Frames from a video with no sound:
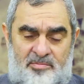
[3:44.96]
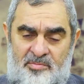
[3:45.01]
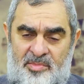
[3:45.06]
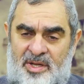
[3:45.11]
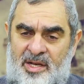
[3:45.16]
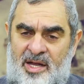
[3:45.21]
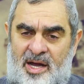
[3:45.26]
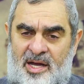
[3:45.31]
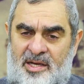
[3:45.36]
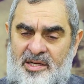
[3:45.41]

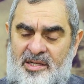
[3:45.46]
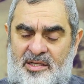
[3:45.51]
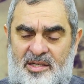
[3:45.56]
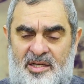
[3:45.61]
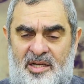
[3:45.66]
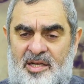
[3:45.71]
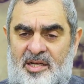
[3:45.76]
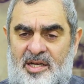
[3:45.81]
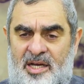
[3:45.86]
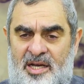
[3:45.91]
Bilal'in
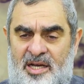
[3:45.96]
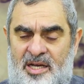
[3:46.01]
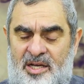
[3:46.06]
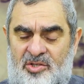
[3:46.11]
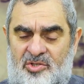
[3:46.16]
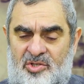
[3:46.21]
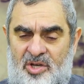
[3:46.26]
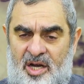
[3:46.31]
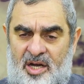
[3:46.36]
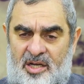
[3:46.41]
ilk
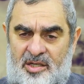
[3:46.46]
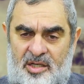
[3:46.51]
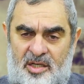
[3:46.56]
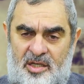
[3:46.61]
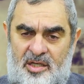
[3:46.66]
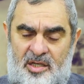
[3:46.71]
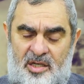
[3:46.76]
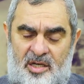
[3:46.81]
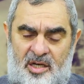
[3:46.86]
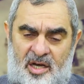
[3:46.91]

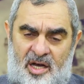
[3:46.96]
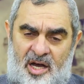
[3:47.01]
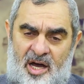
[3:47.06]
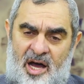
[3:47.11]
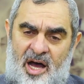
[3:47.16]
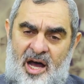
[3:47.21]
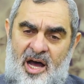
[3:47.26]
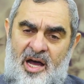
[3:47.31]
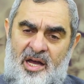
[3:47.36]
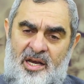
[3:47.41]
heyecanı
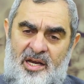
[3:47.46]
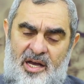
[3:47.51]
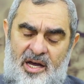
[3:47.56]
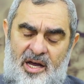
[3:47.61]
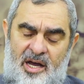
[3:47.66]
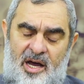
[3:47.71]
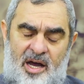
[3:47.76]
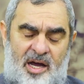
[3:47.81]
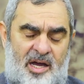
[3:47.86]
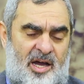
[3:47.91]

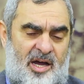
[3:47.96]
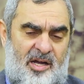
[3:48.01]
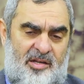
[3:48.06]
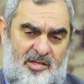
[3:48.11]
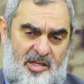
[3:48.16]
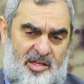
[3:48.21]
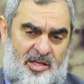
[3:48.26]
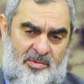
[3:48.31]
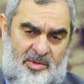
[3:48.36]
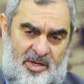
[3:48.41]
hala
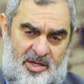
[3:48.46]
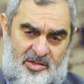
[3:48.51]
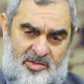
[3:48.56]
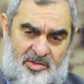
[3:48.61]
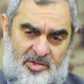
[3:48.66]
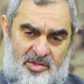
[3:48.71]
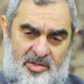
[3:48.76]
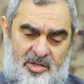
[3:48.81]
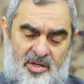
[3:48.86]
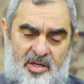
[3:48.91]
ayakta
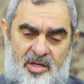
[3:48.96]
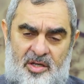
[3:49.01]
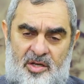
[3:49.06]
demektir.